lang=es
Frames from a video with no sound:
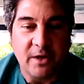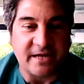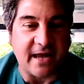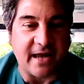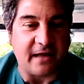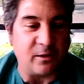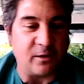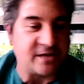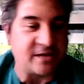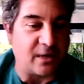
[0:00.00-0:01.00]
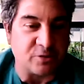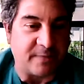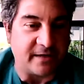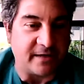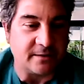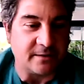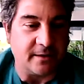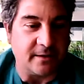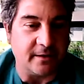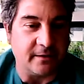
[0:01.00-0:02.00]
se haya querido echar a los padres
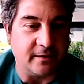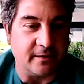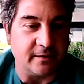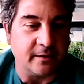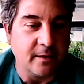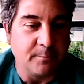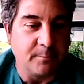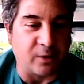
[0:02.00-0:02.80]
eh,